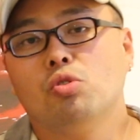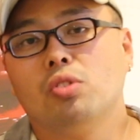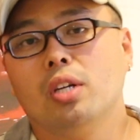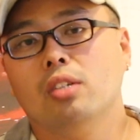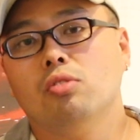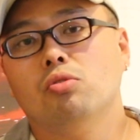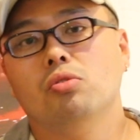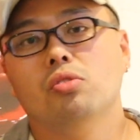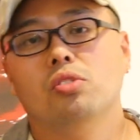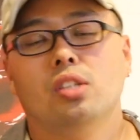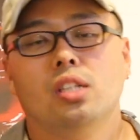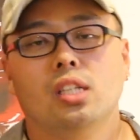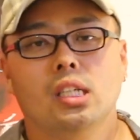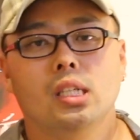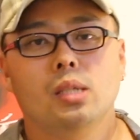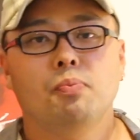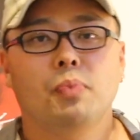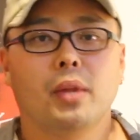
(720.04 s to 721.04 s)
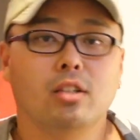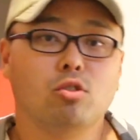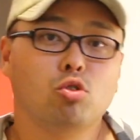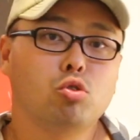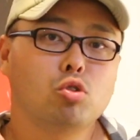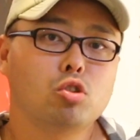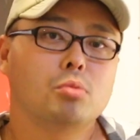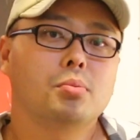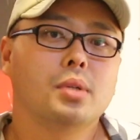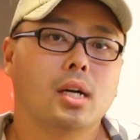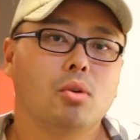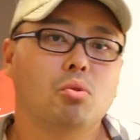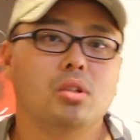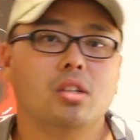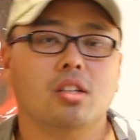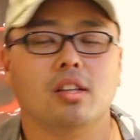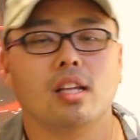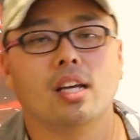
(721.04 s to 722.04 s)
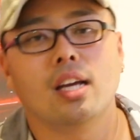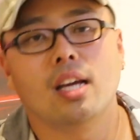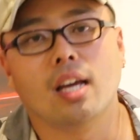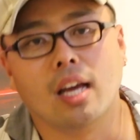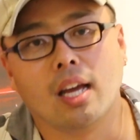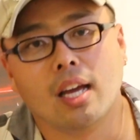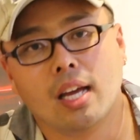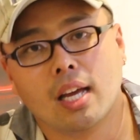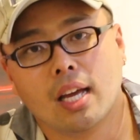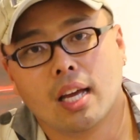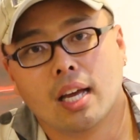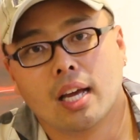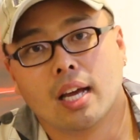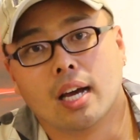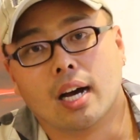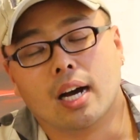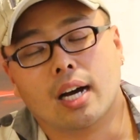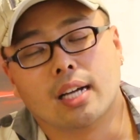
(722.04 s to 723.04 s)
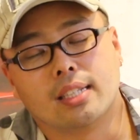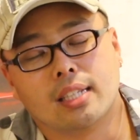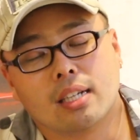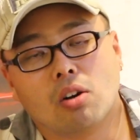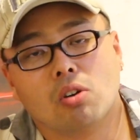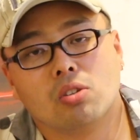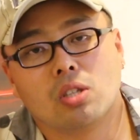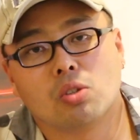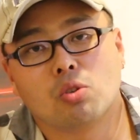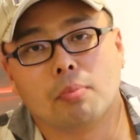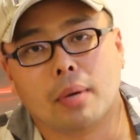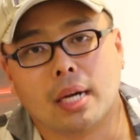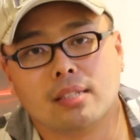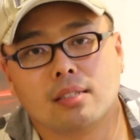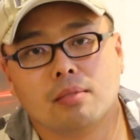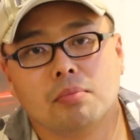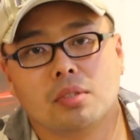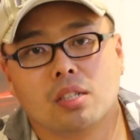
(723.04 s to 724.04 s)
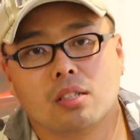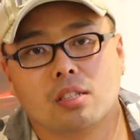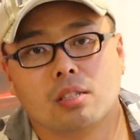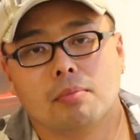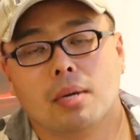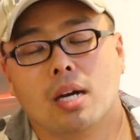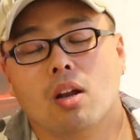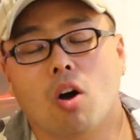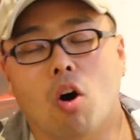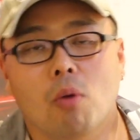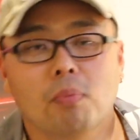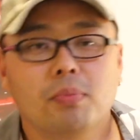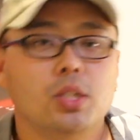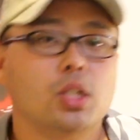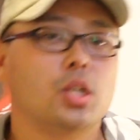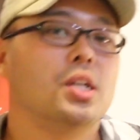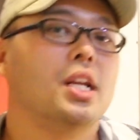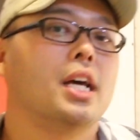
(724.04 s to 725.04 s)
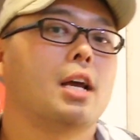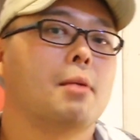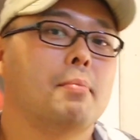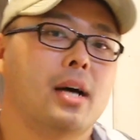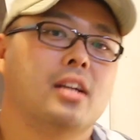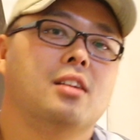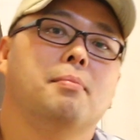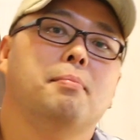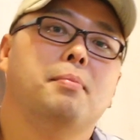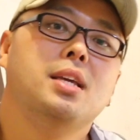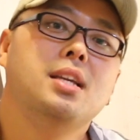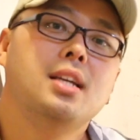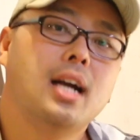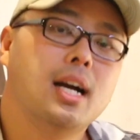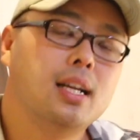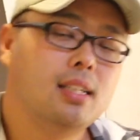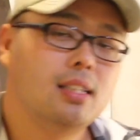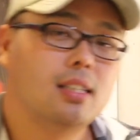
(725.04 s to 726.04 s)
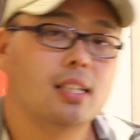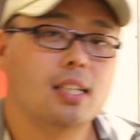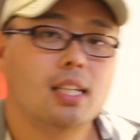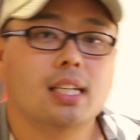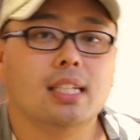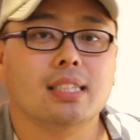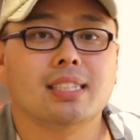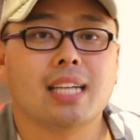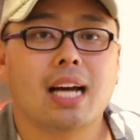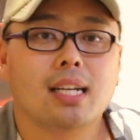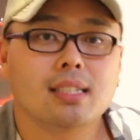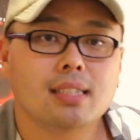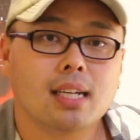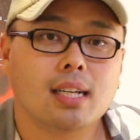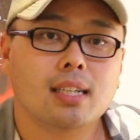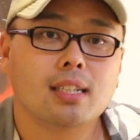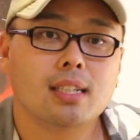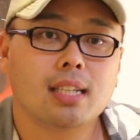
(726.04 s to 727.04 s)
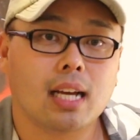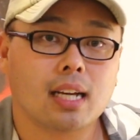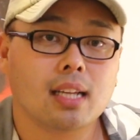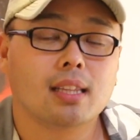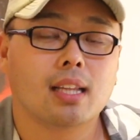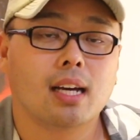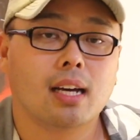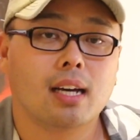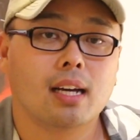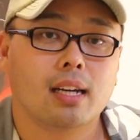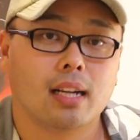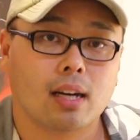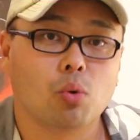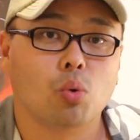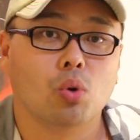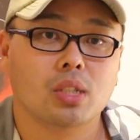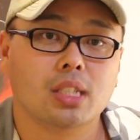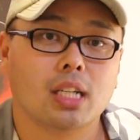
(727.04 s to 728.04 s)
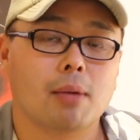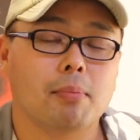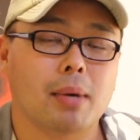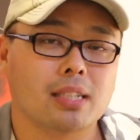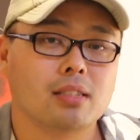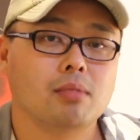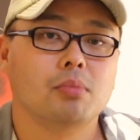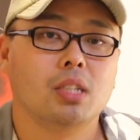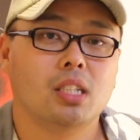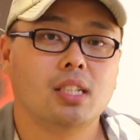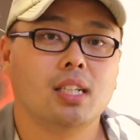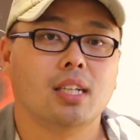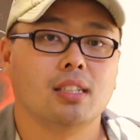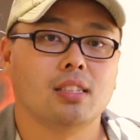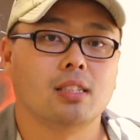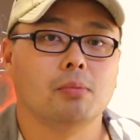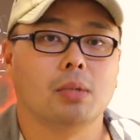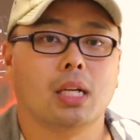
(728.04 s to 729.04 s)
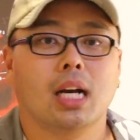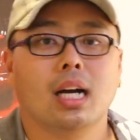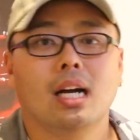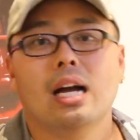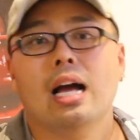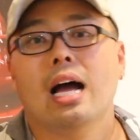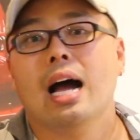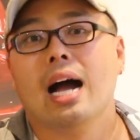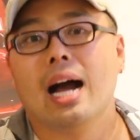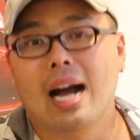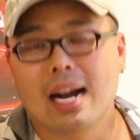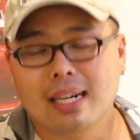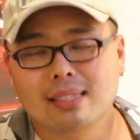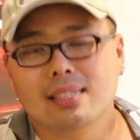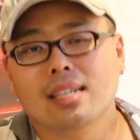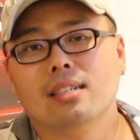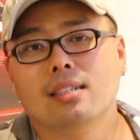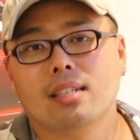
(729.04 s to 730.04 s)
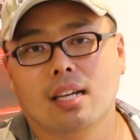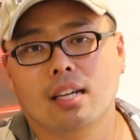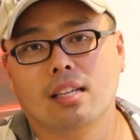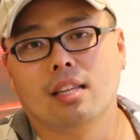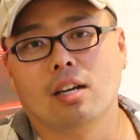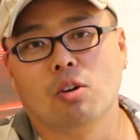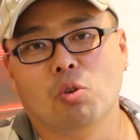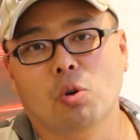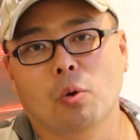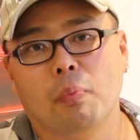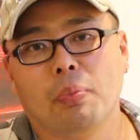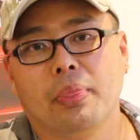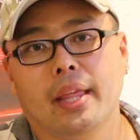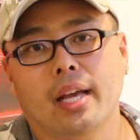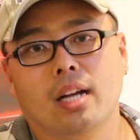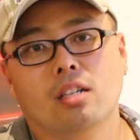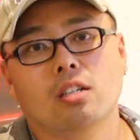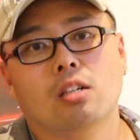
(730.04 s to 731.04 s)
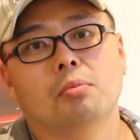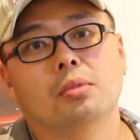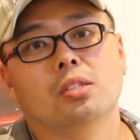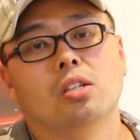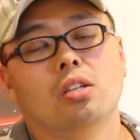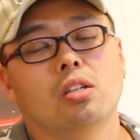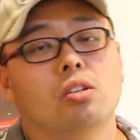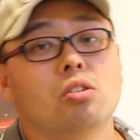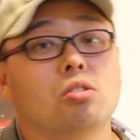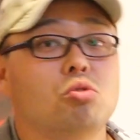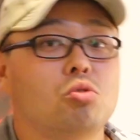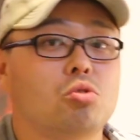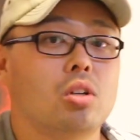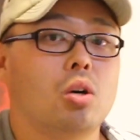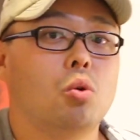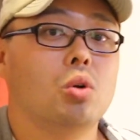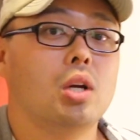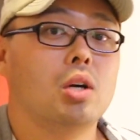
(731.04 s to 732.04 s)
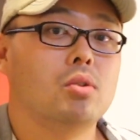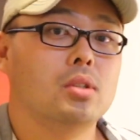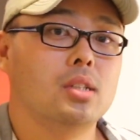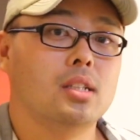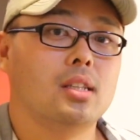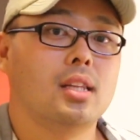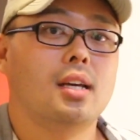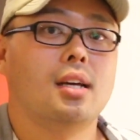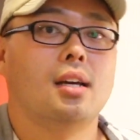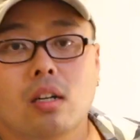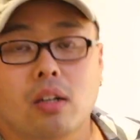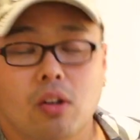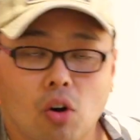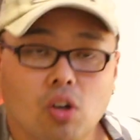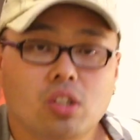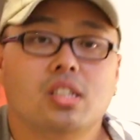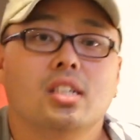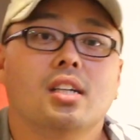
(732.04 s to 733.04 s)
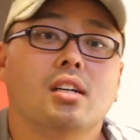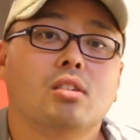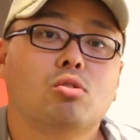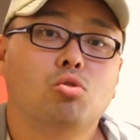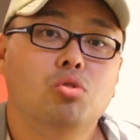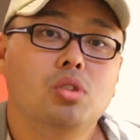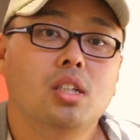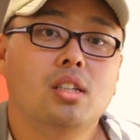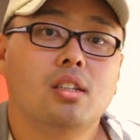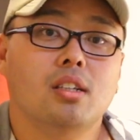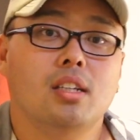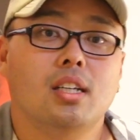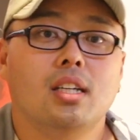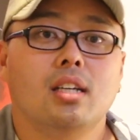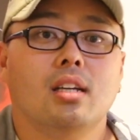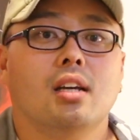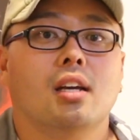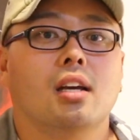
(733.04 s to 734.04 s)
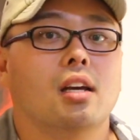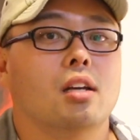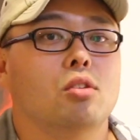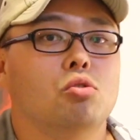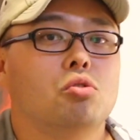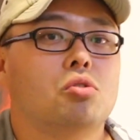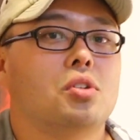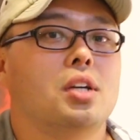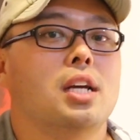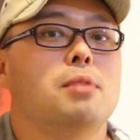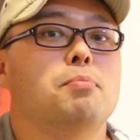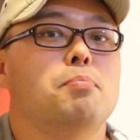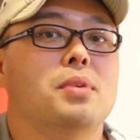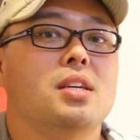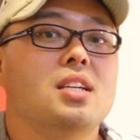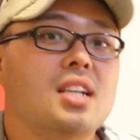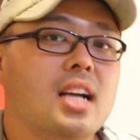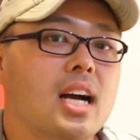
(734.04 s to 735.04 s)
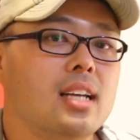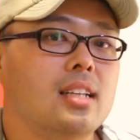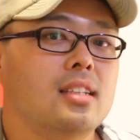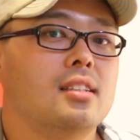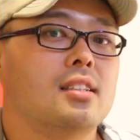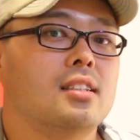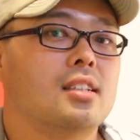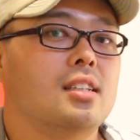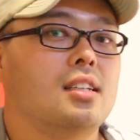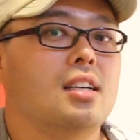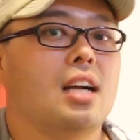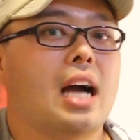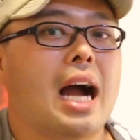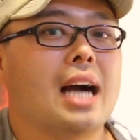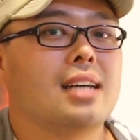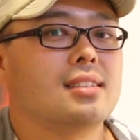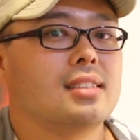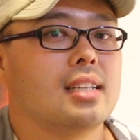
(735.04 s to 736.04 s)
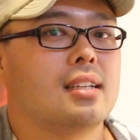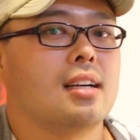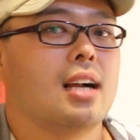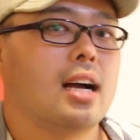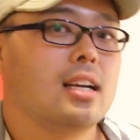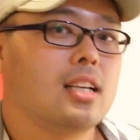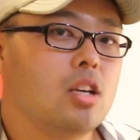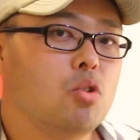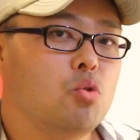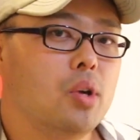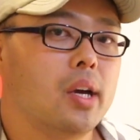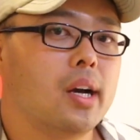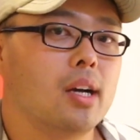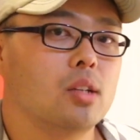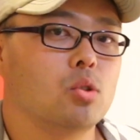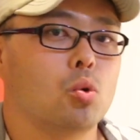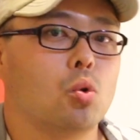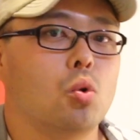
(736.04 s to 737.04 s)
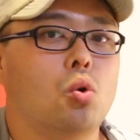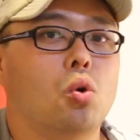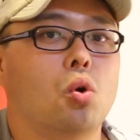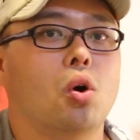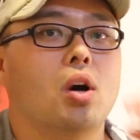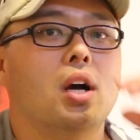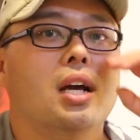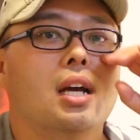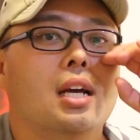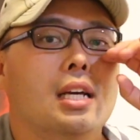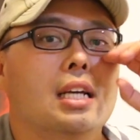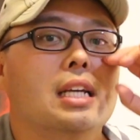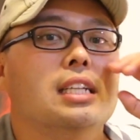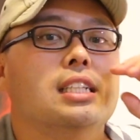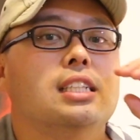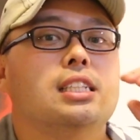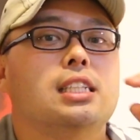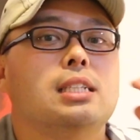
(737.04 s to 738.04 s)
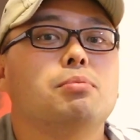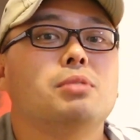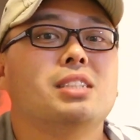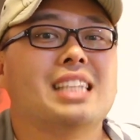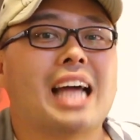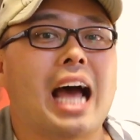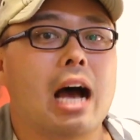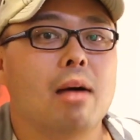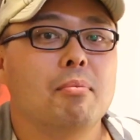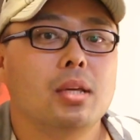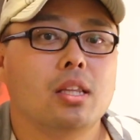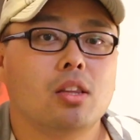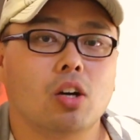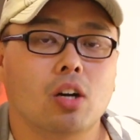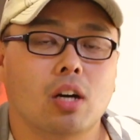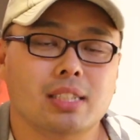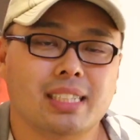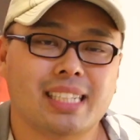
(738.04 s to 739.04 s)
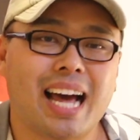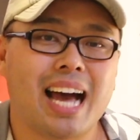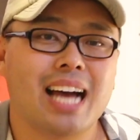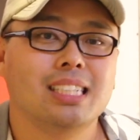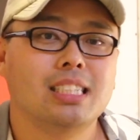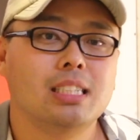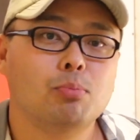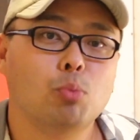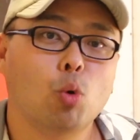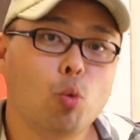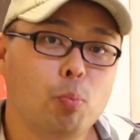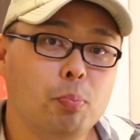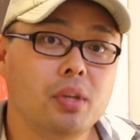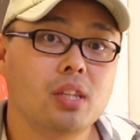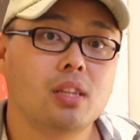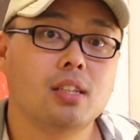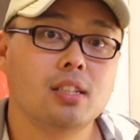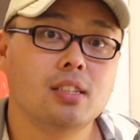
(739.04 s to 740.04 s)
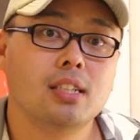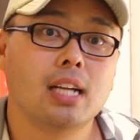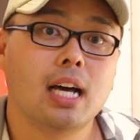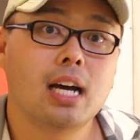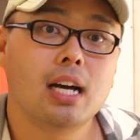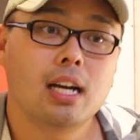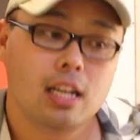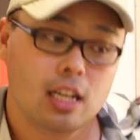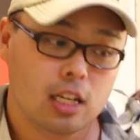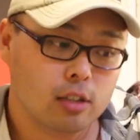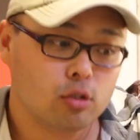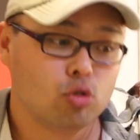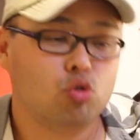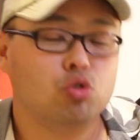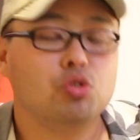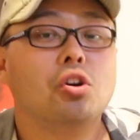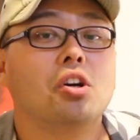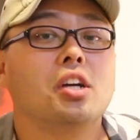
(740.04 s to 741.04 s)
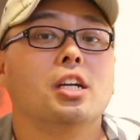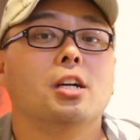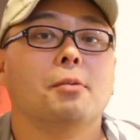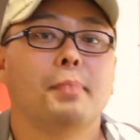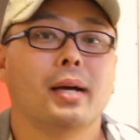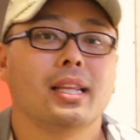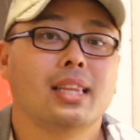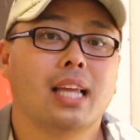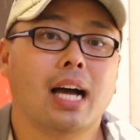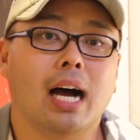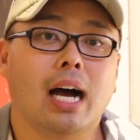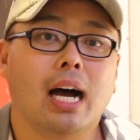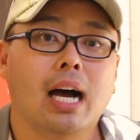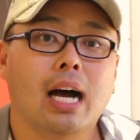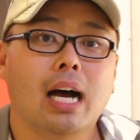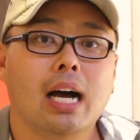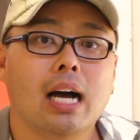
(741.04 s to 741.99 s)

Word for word: 유크레인 군들이 네, 수습을 하고 있는데 아, 제가 어제도 말씀드렸지만 엄청나게 많은 민간인들이 사살을 당했다라고 제가 말씀드리지 않았습니까? 학살을 당했다고. 네, 그러면서 이런 뉴스가 올라오고 있는데 러시아 군인들이 예, 유크레인 민간인들을 학살을 하기 위해 가지고 14m, 45피트나 구덩이를 팠다.